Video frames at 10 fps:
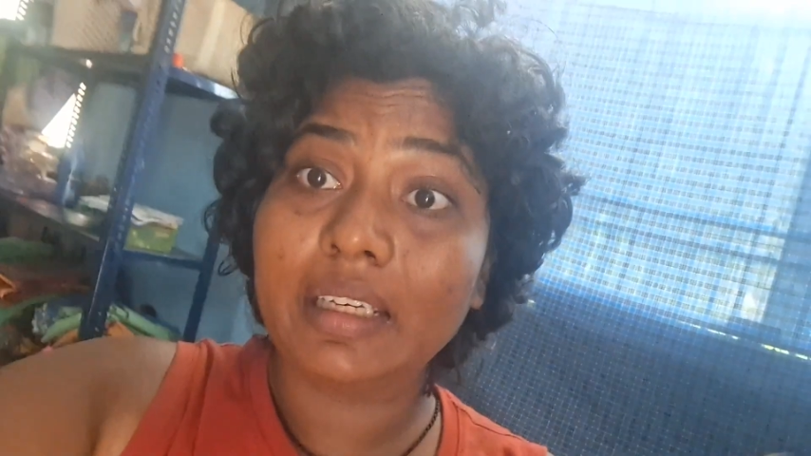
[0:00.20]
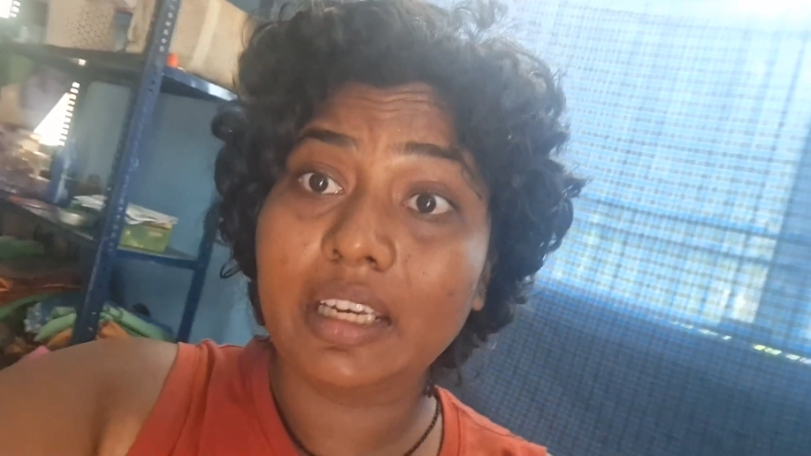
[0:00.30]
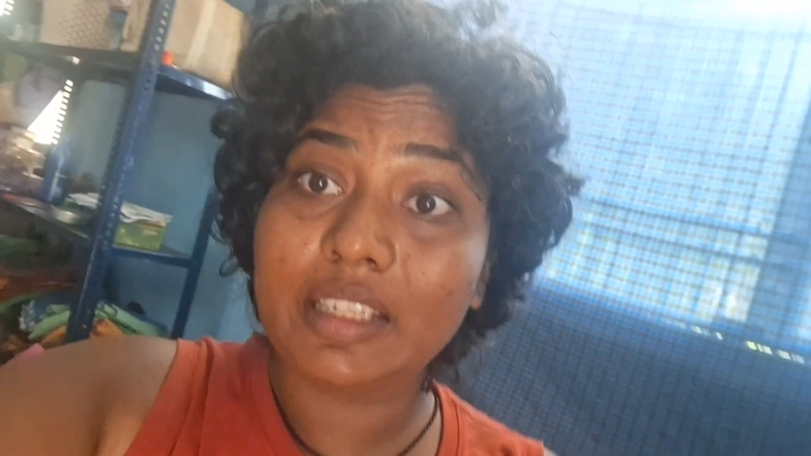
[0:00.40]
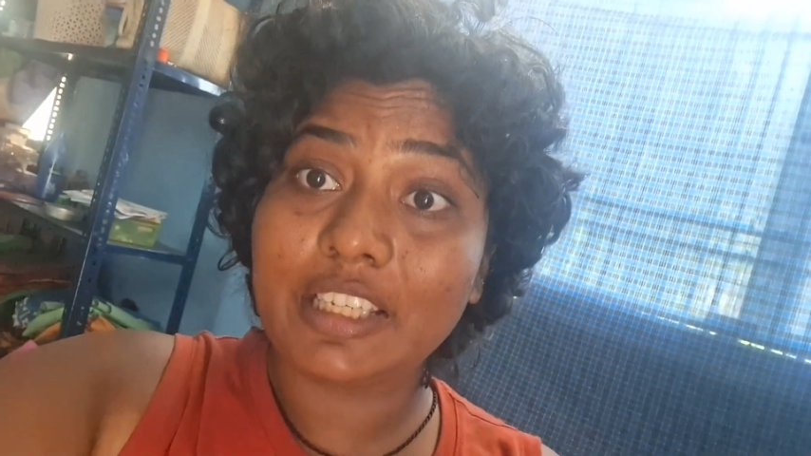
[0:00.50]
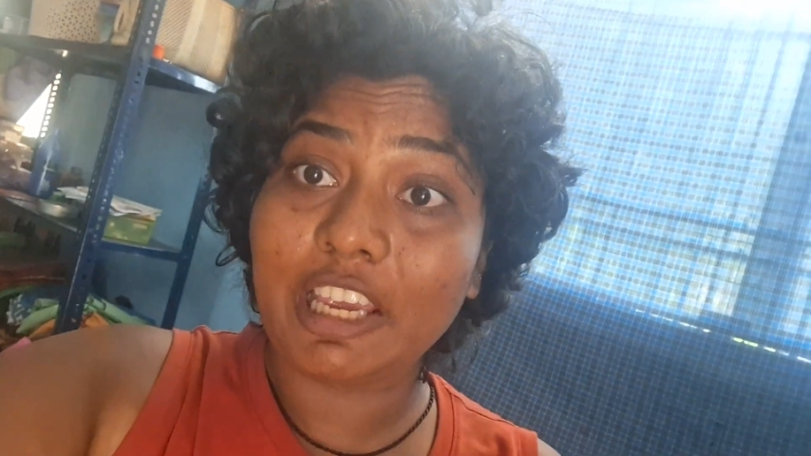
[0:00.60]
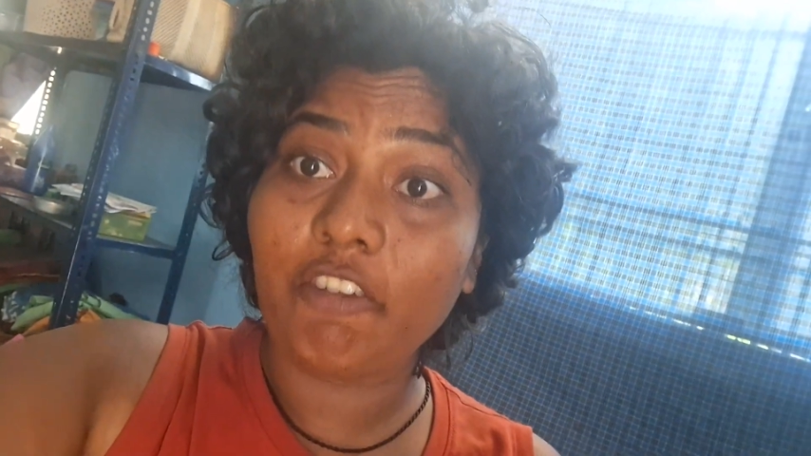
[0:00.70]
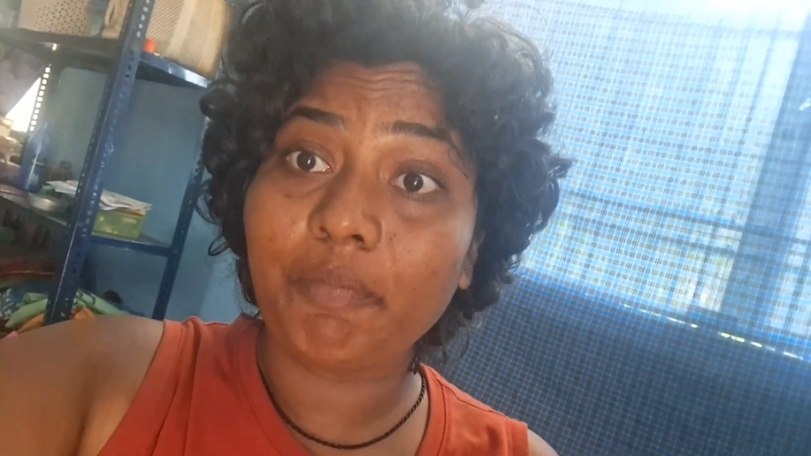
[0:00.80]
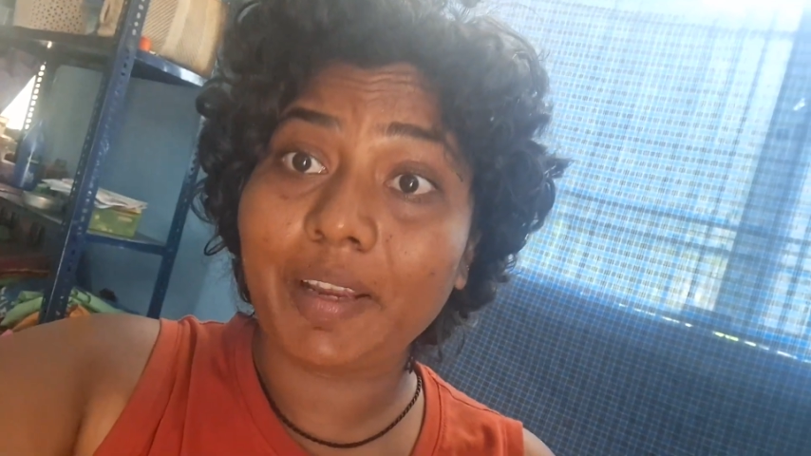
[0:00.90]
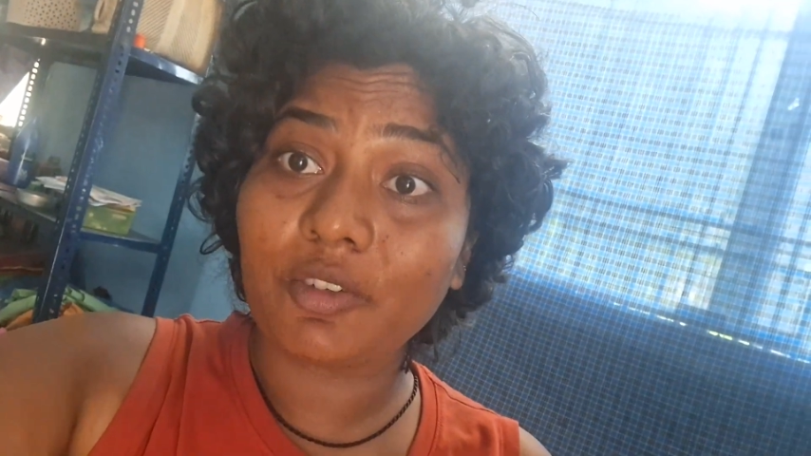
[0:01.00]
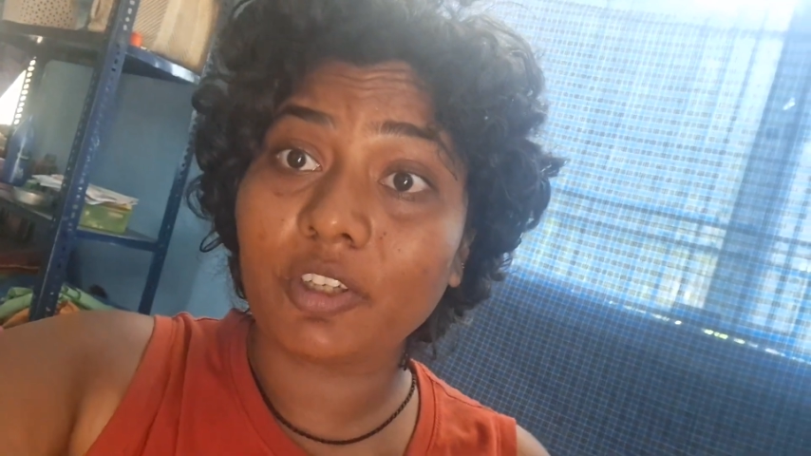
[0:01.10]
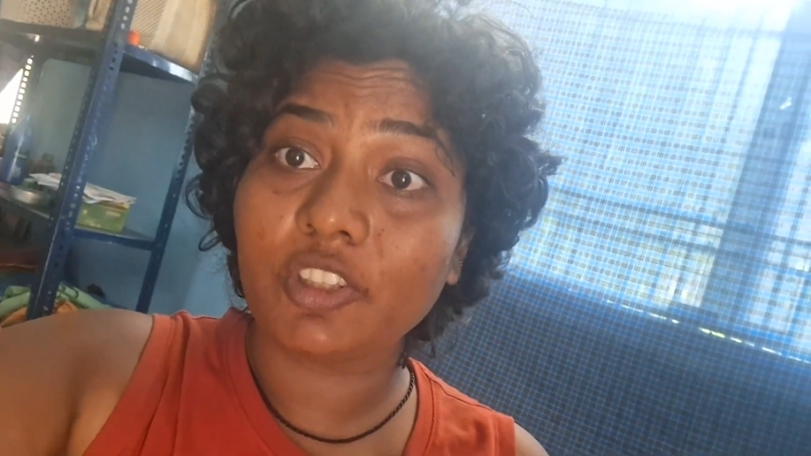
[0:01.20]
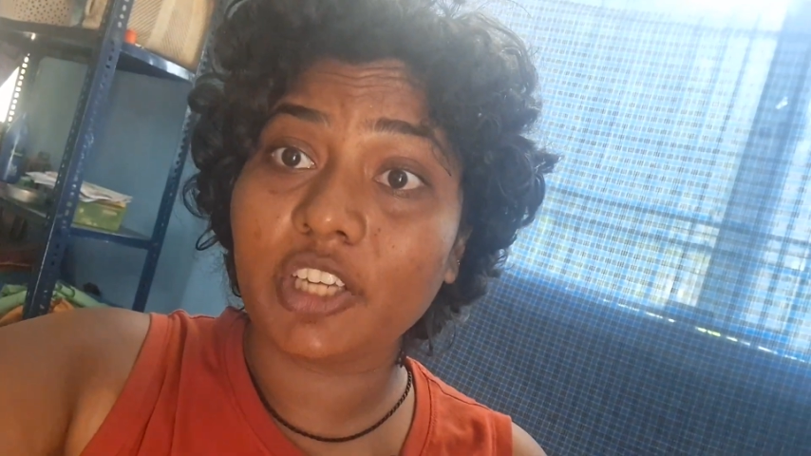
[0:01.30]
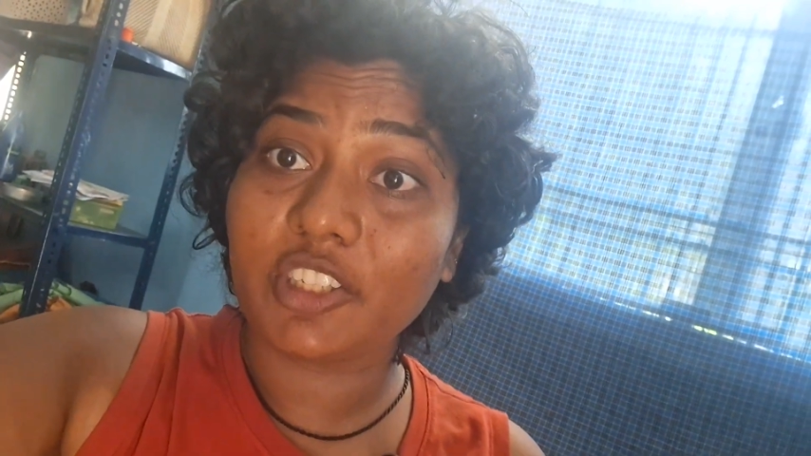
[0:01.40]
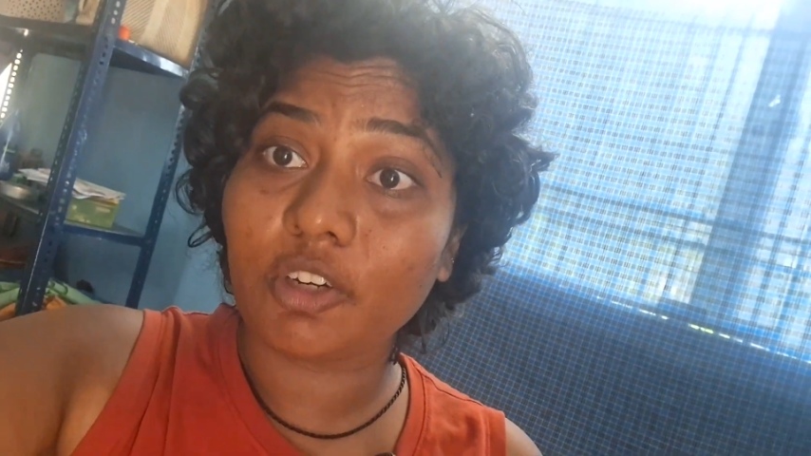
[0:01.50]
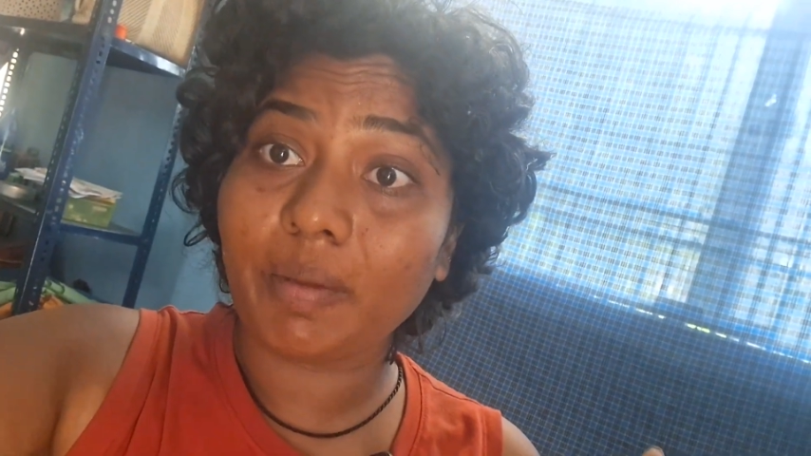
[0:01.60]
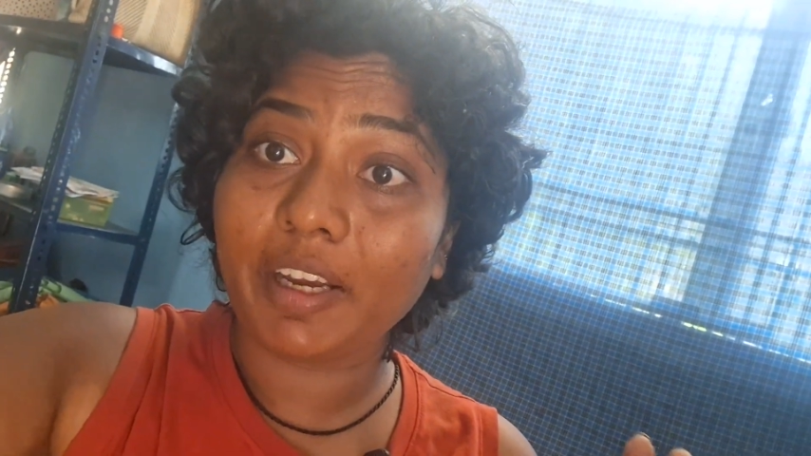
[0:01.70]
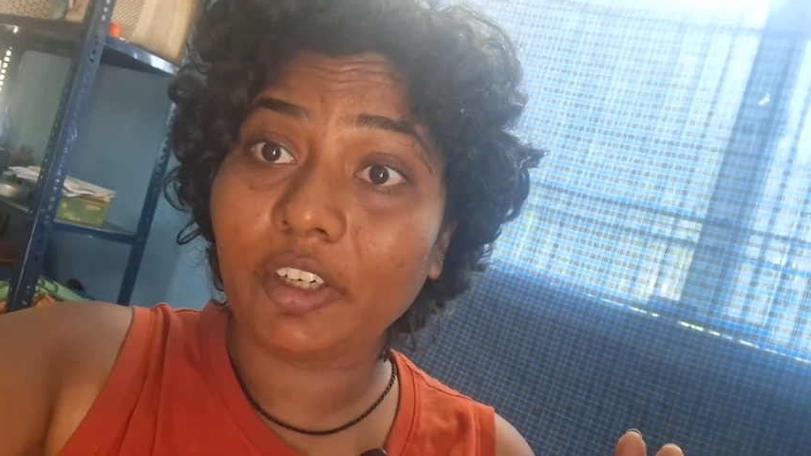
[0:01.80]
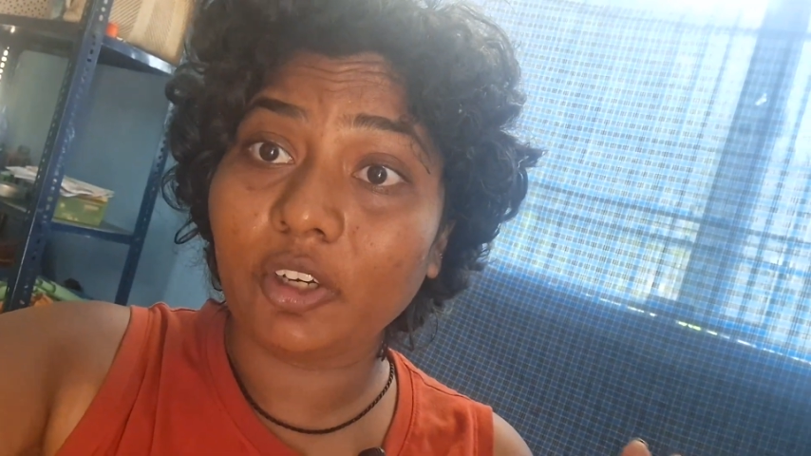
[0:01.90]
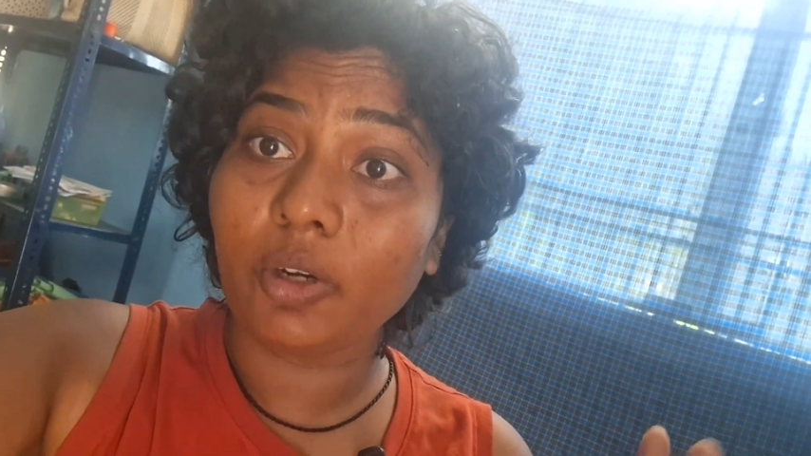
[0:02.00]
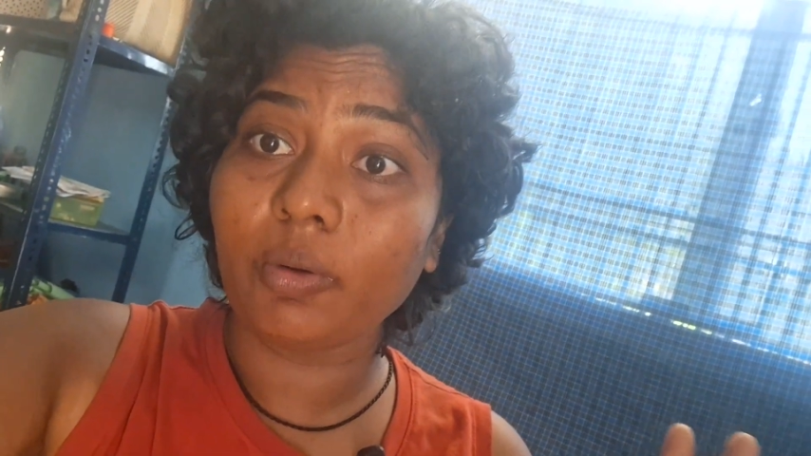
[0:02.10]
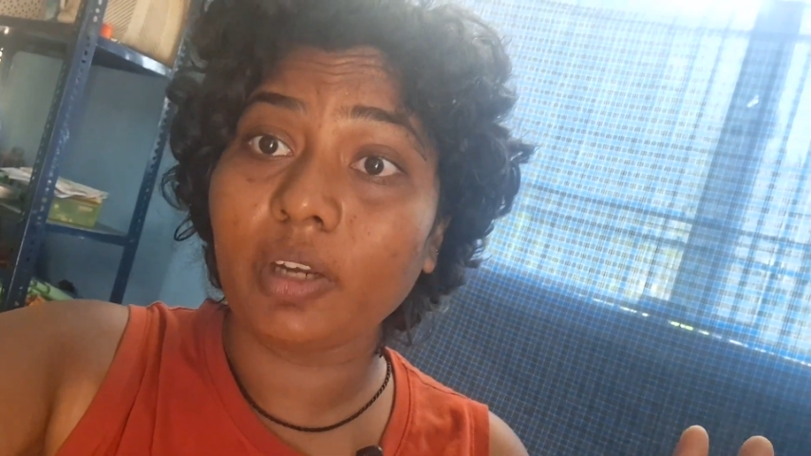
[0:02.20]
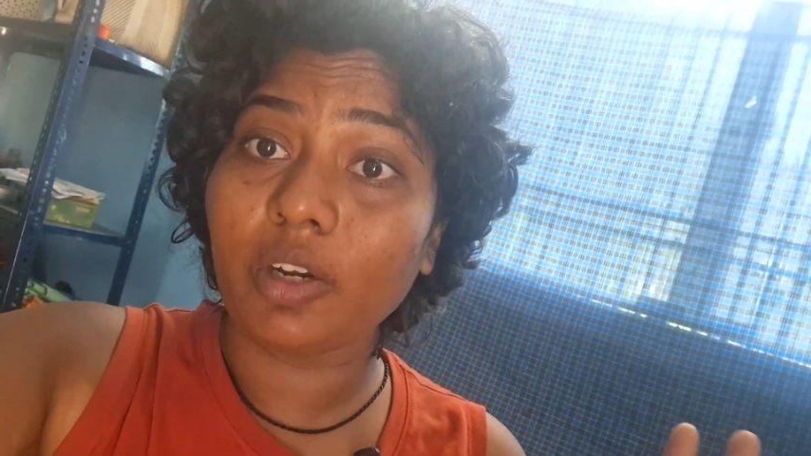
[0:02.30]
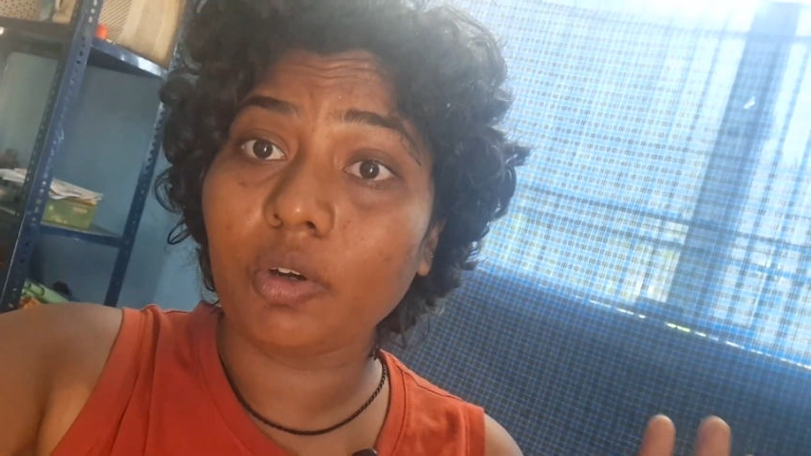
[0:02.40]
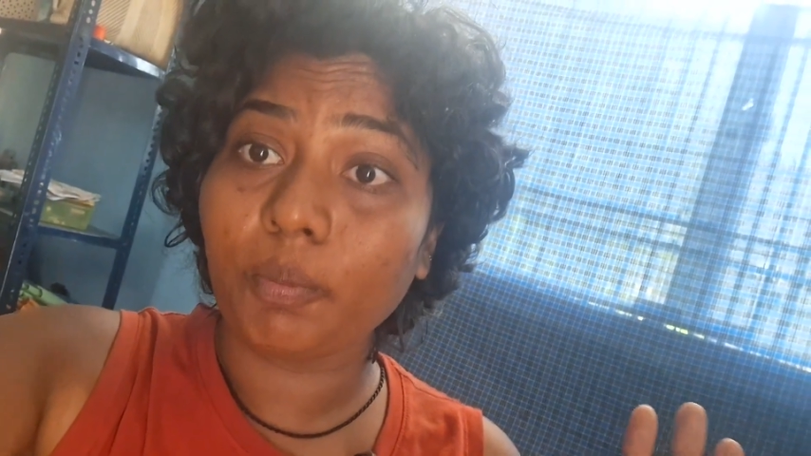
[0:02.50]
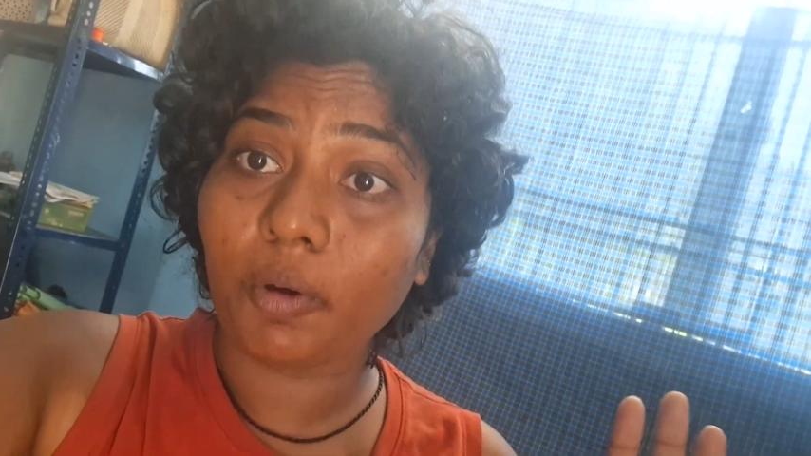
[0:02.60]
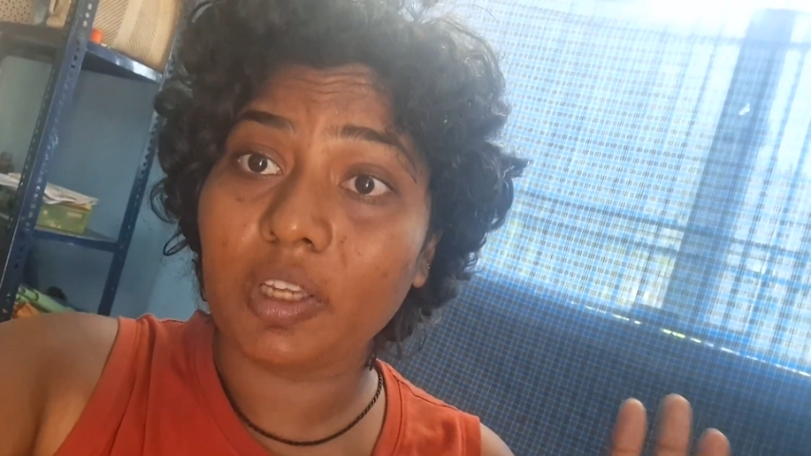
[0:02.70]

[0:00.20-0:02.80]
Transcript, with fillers: నేను సేఫ్ ప్లేస్కి వచ్చేసాను మా ఇంట్లోనే ఉన్నాను